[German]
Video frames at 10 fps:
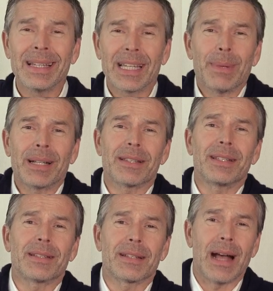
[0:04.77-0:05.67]
Ich meine jetzt
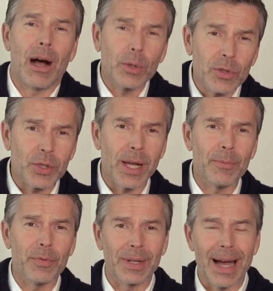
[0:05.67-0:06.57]
nicht das
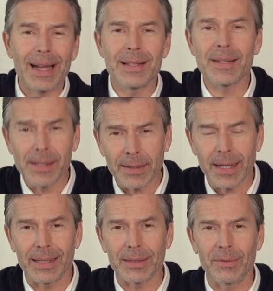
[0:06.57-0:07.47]
Aussterben von einzelnen
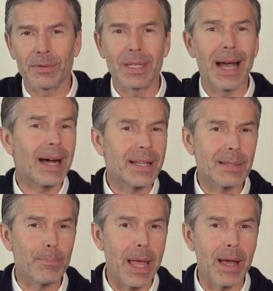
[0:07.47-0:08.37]
Arten wie
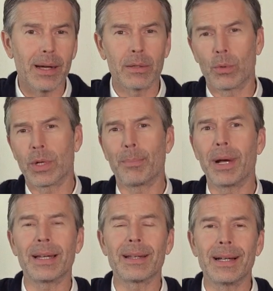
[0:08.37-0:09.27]
Eisbär oder
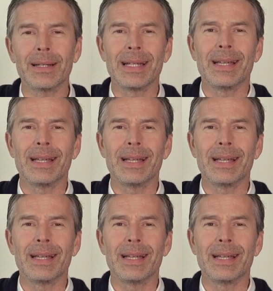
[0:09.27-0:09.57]
Panda.